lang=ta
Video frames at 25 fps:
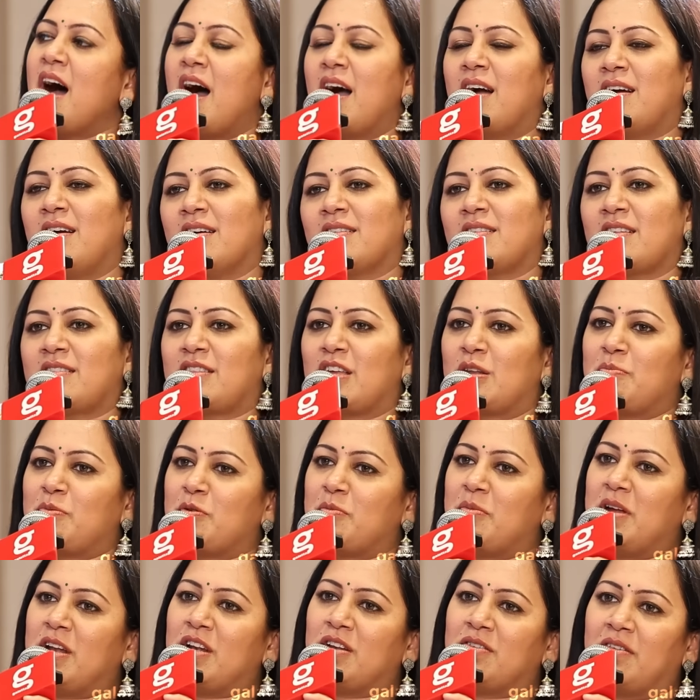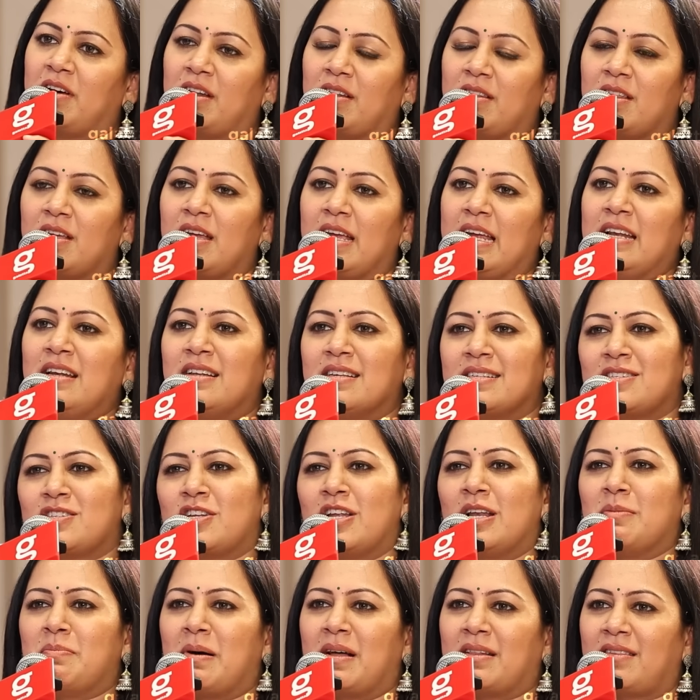அங்கேருந்து திருப்பி மீண்டு வருது
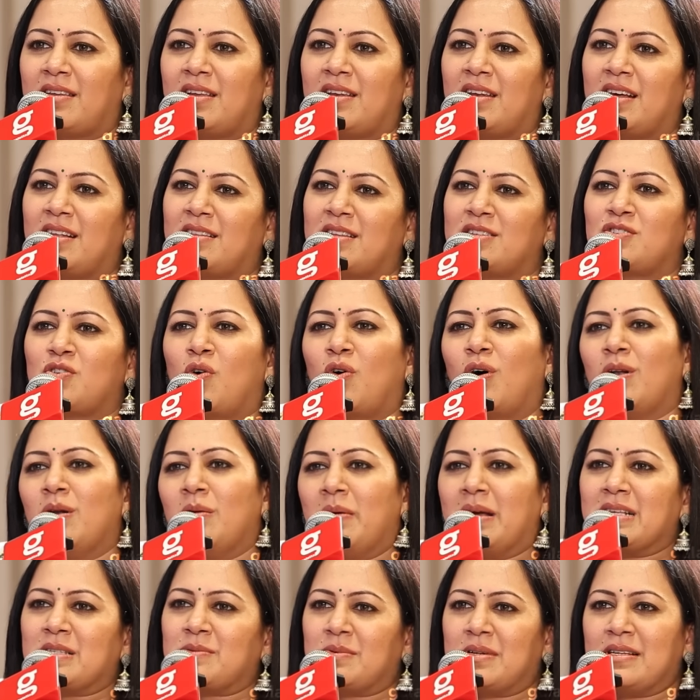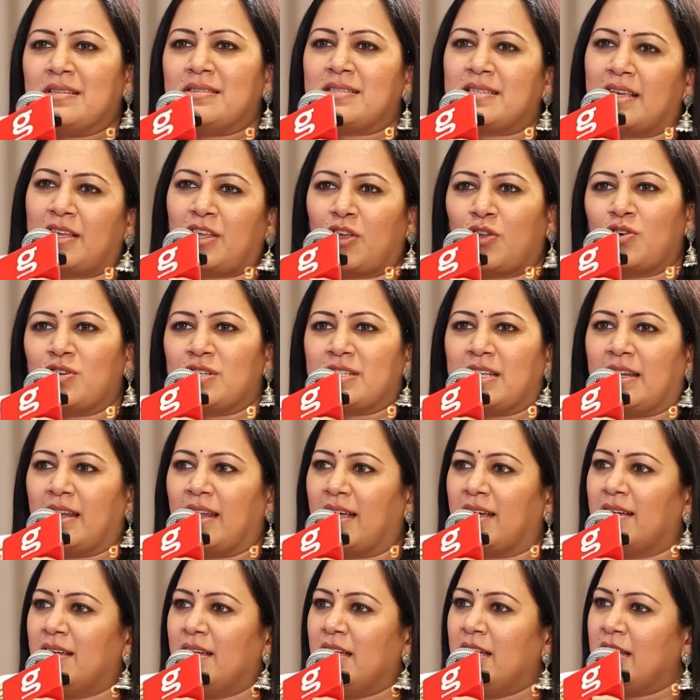இண்டஸ்ட்ரியில் பார்த்தீங்கன்னா திஸ் ஆல்வேஸ் ஒன் இன்செக்யூரிட்டி
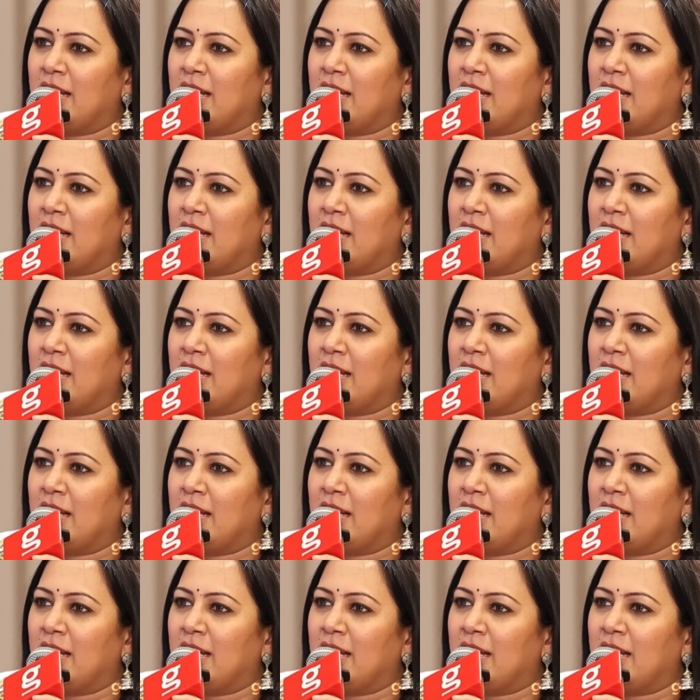இல்லை